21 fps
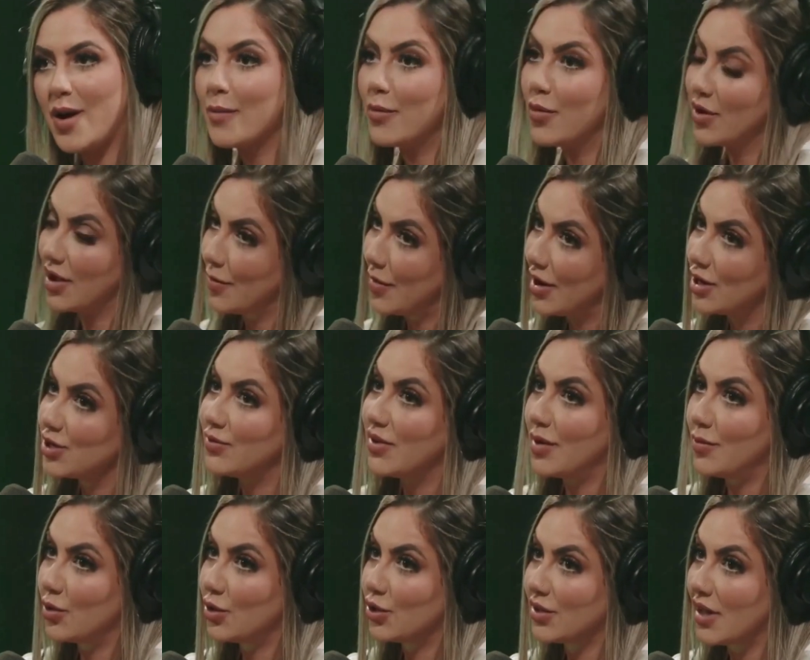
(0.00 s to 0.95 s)
Porque para elas
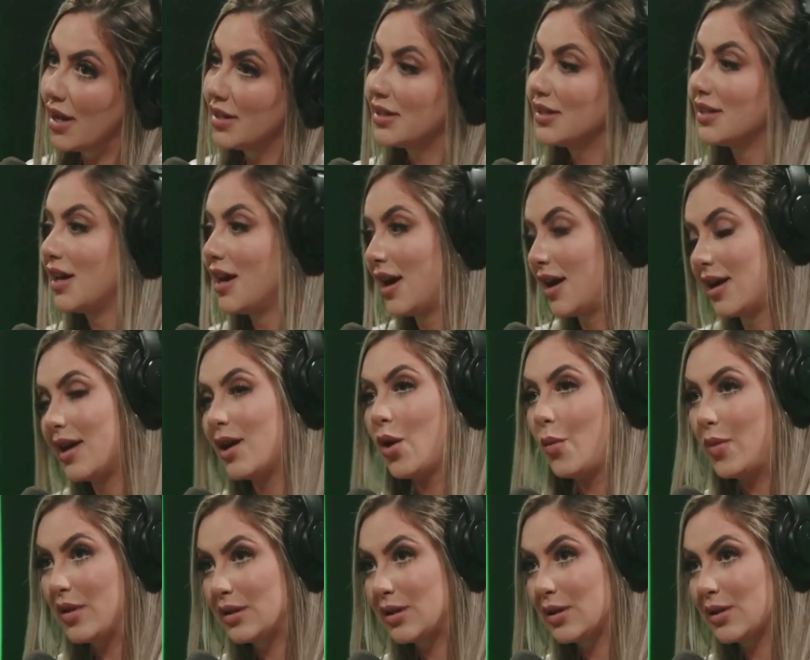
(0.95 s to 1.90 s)
verem meu status, é,
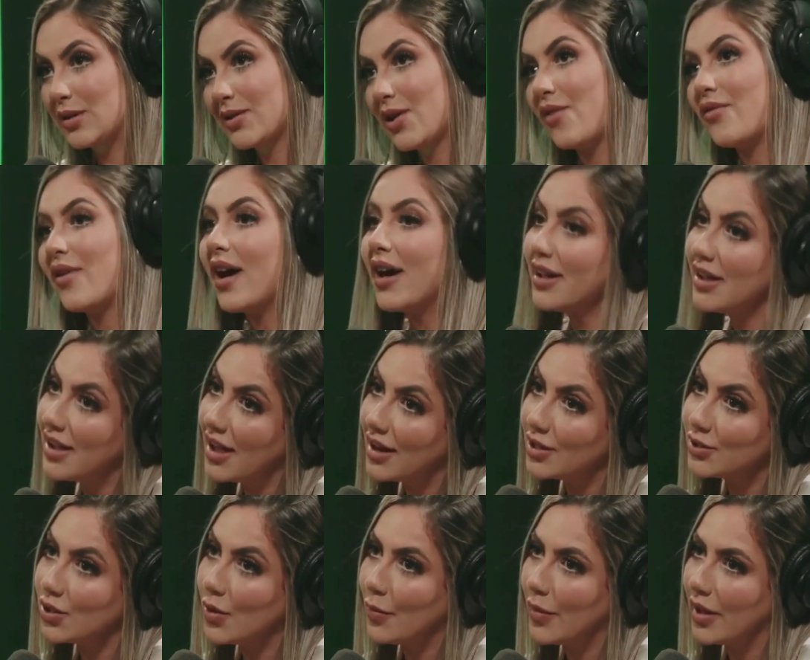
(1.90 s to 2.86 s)
eu preciso salvar e
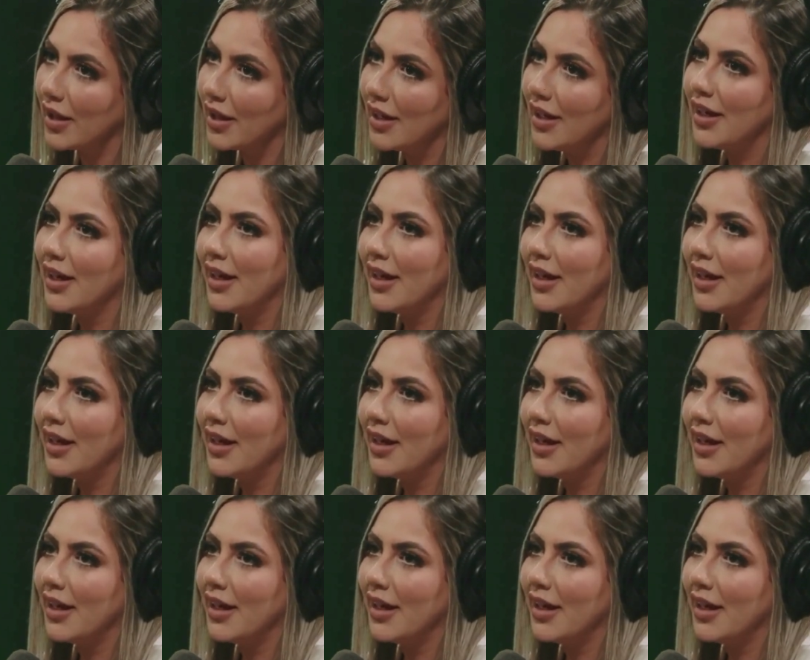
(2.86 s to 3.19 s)
elas também.